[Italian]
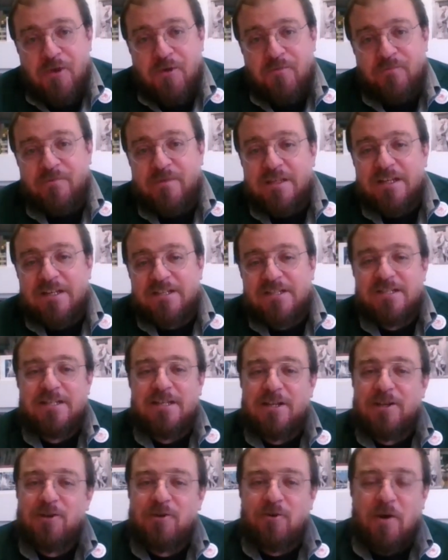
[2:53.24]

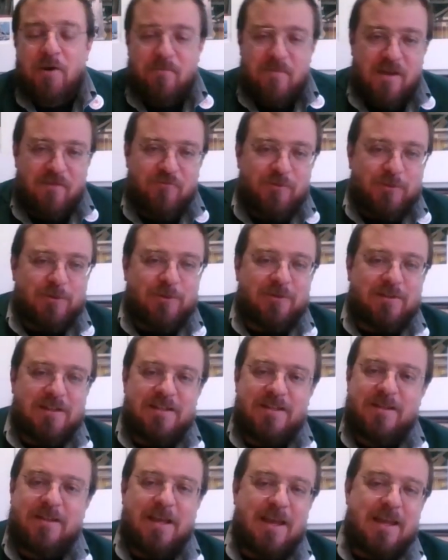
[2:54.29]
Virgilio abbia avuto
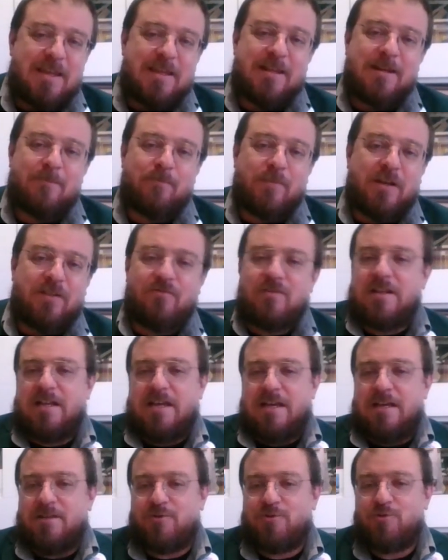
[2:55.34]
dagli dei il
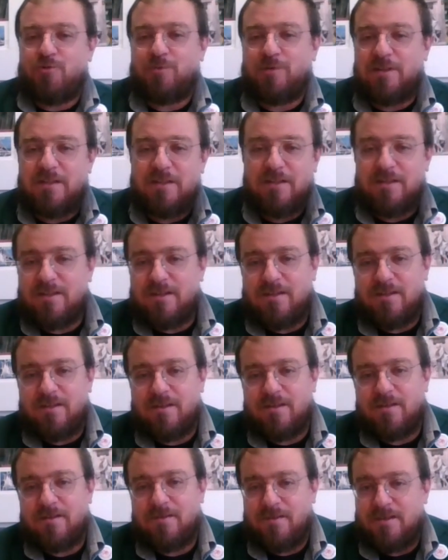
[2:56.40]
privilegio di
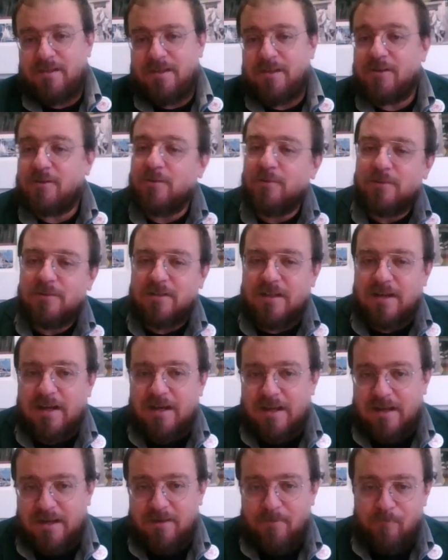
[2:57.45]

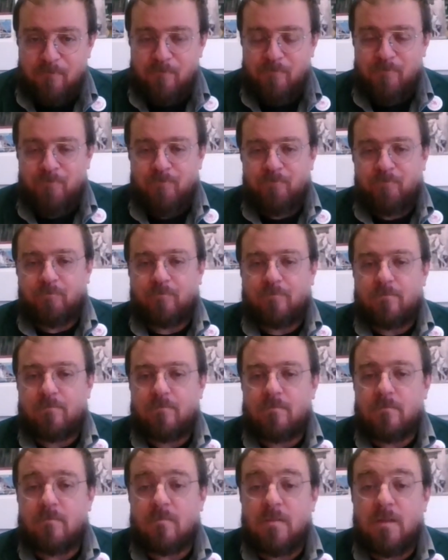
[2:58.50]
incontrare
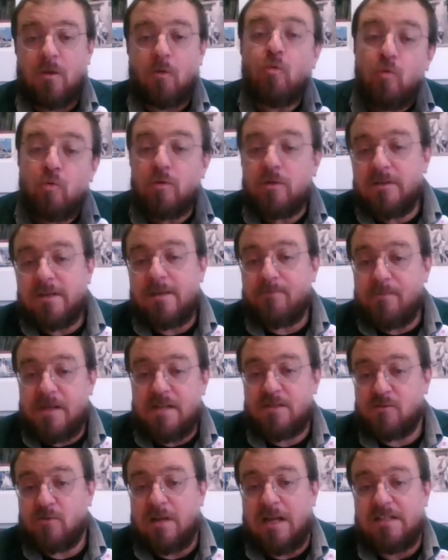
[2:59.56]
uno dei
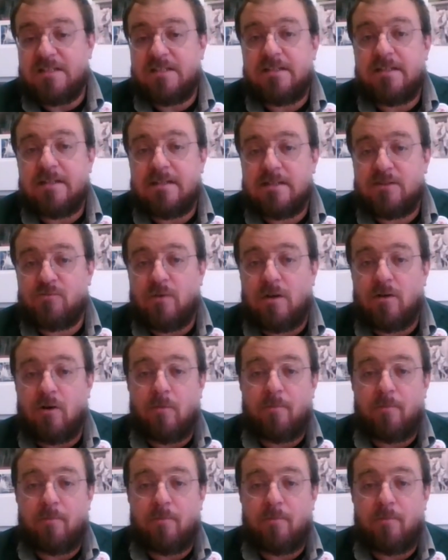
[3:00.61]
personaggi della sua